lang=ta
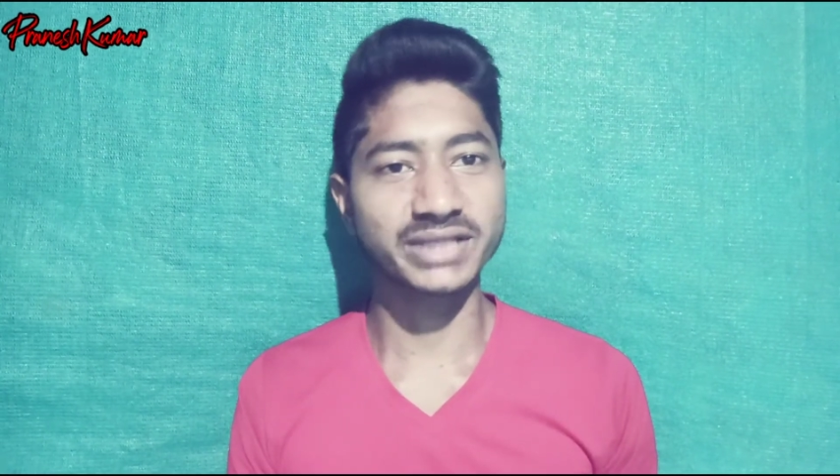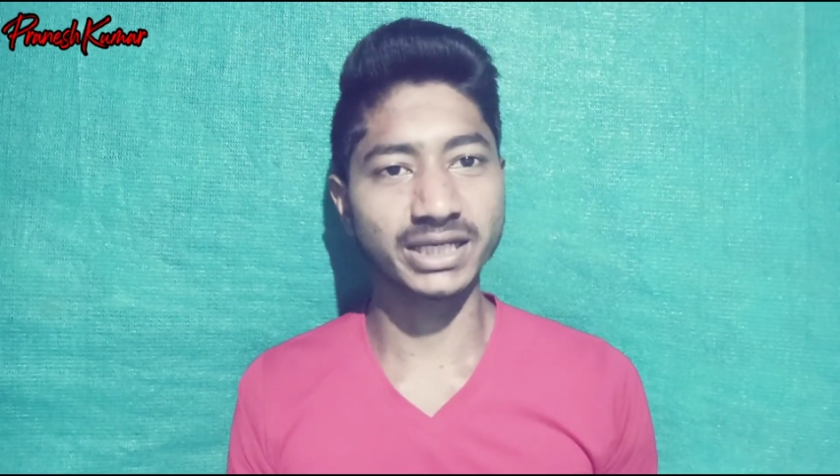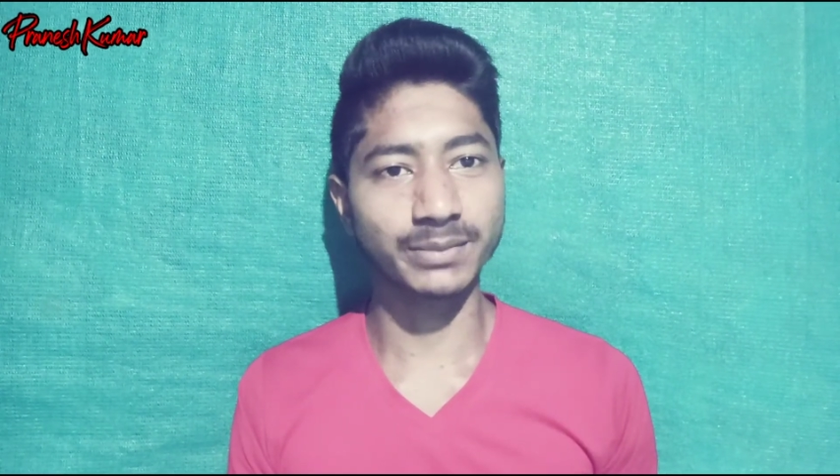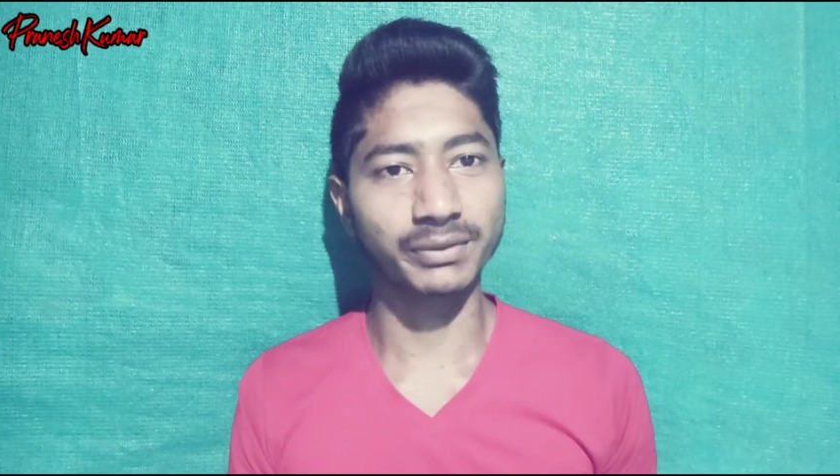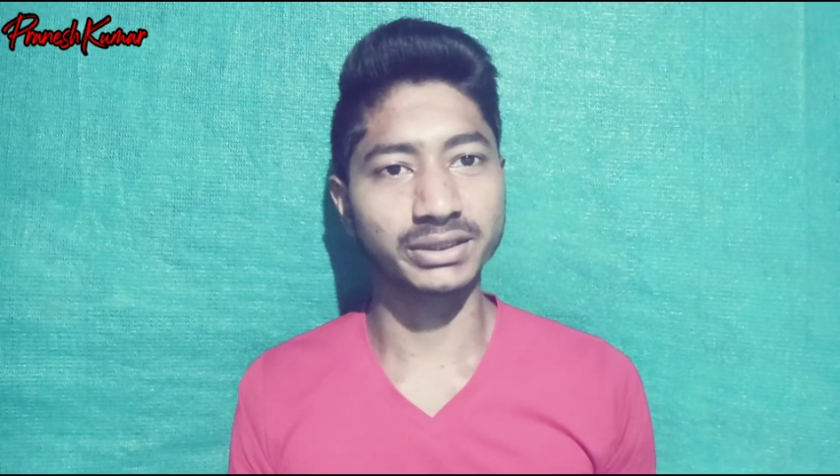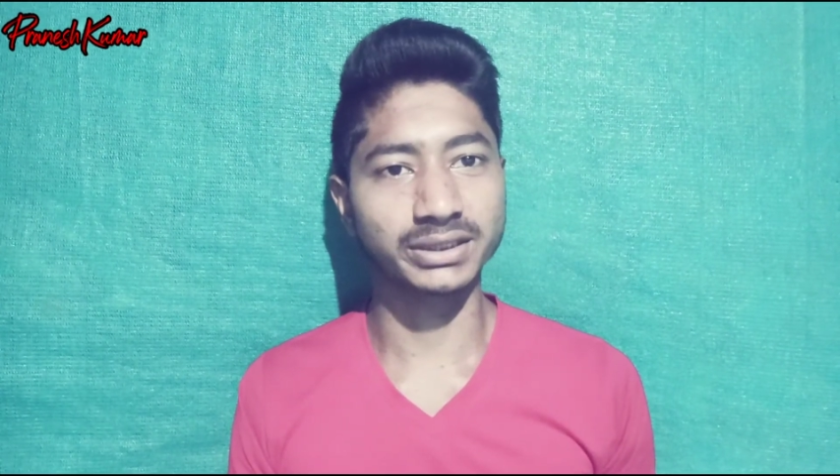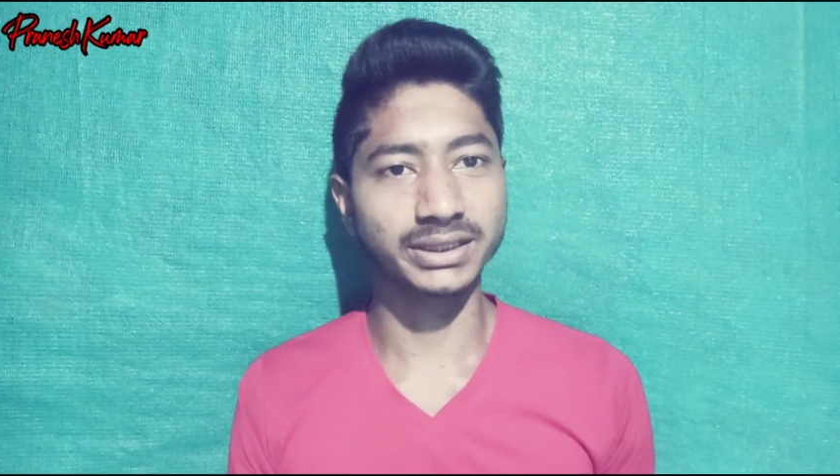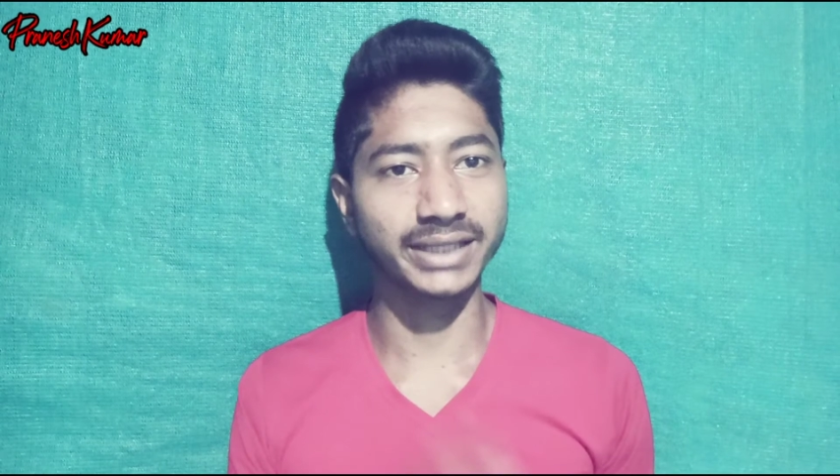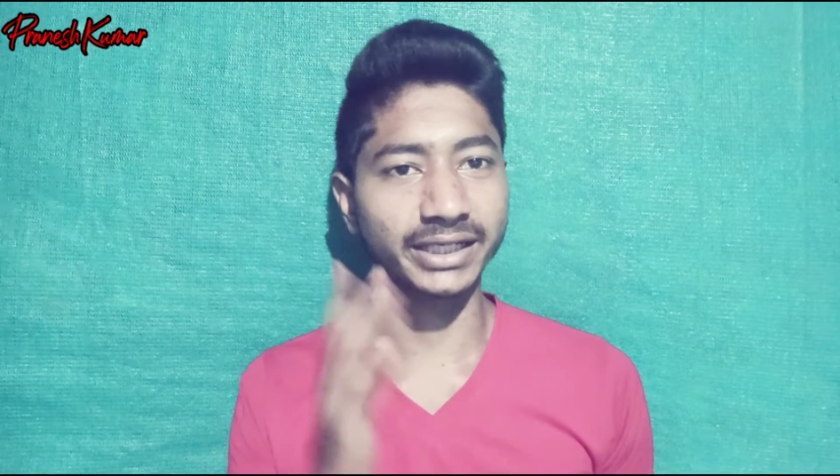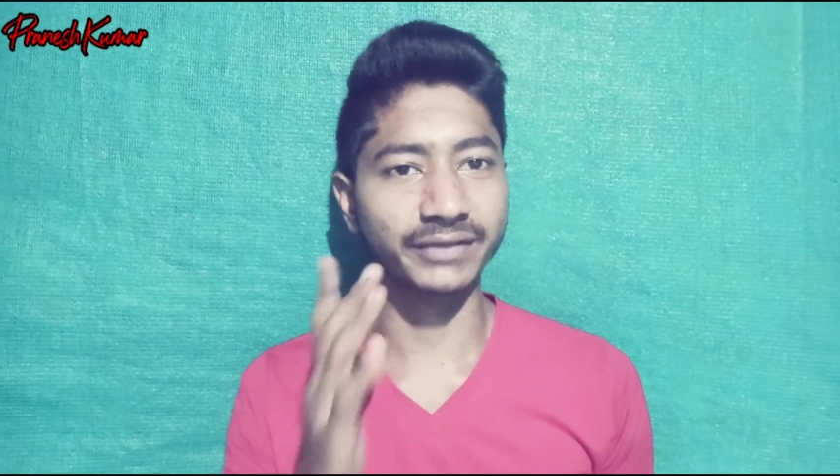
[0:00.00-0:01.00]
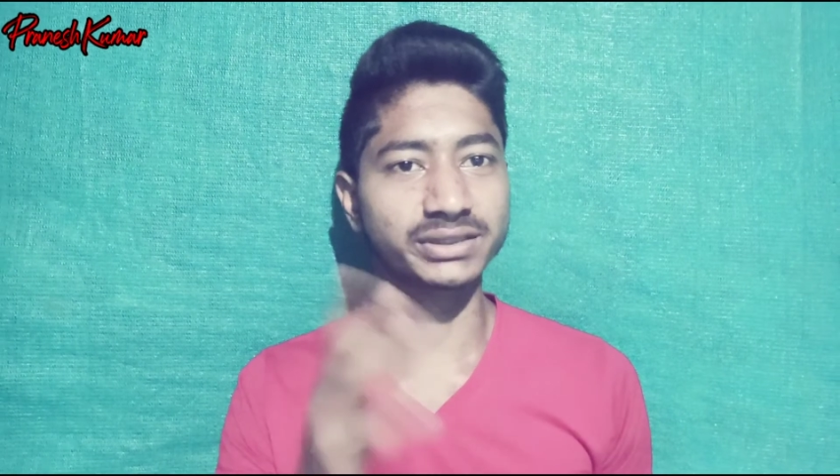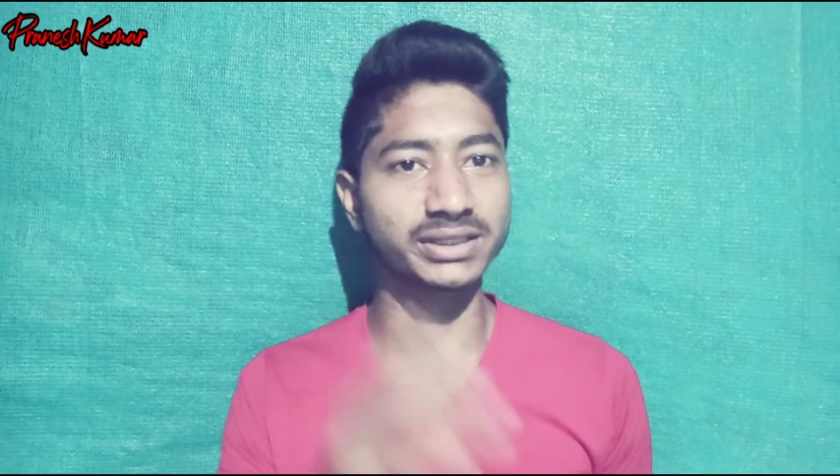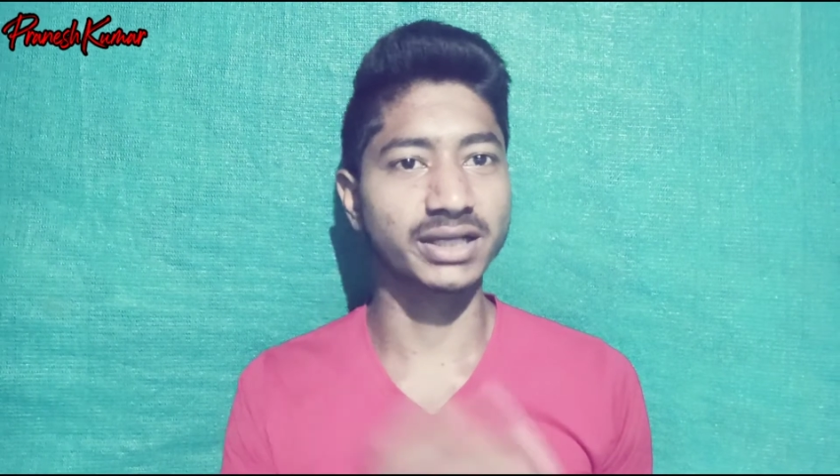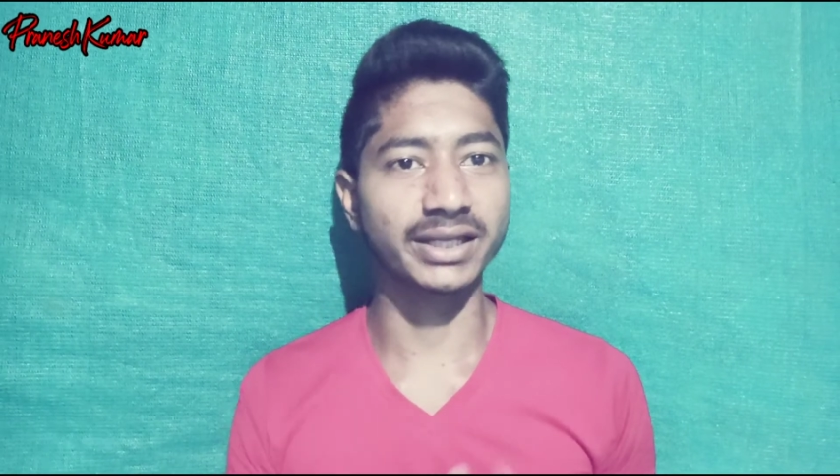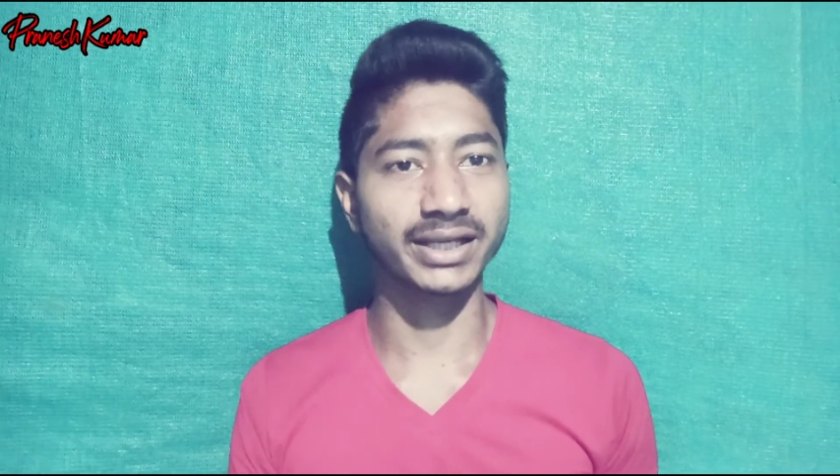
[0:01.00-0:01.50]
சீக்கிரமாக வந்துட்டு டேட்டா
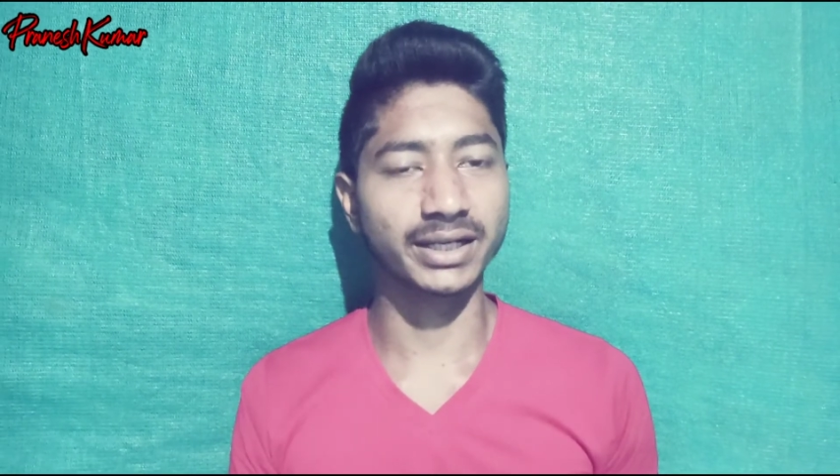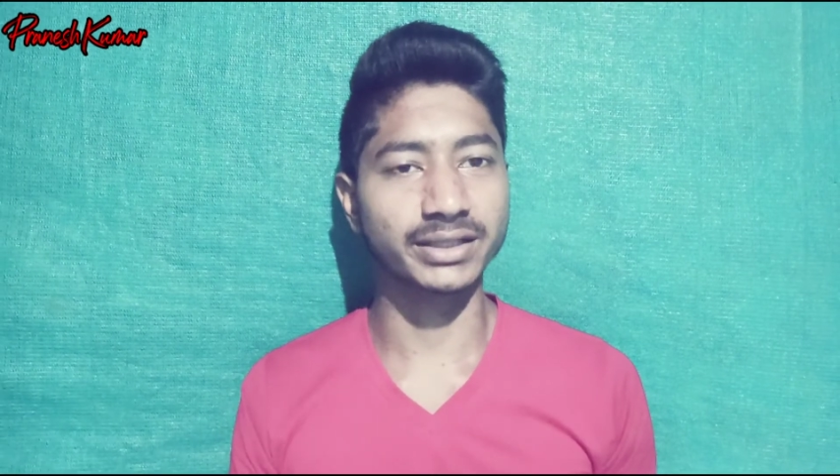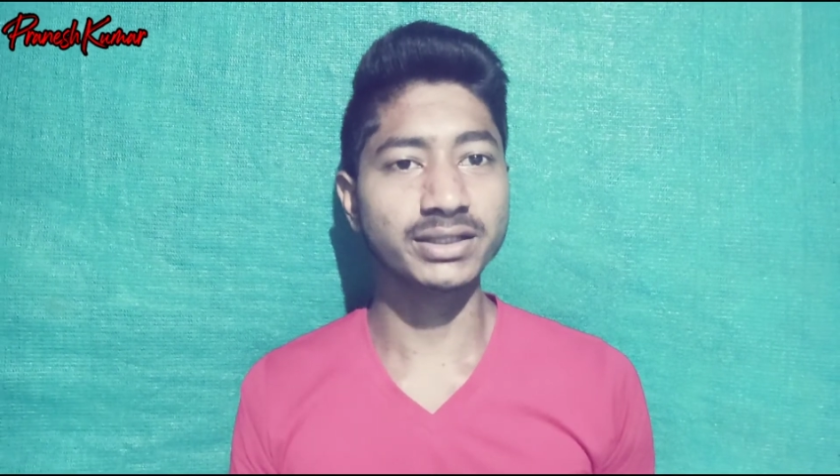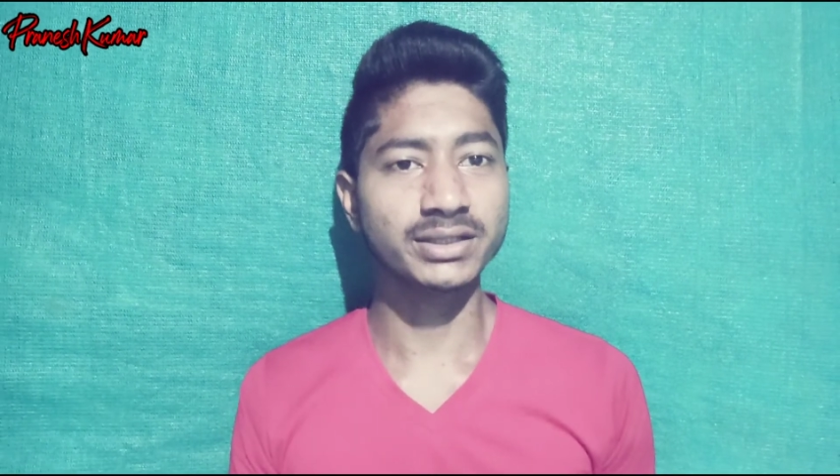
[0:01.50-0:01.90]
வந்துட்டு காலியாகாது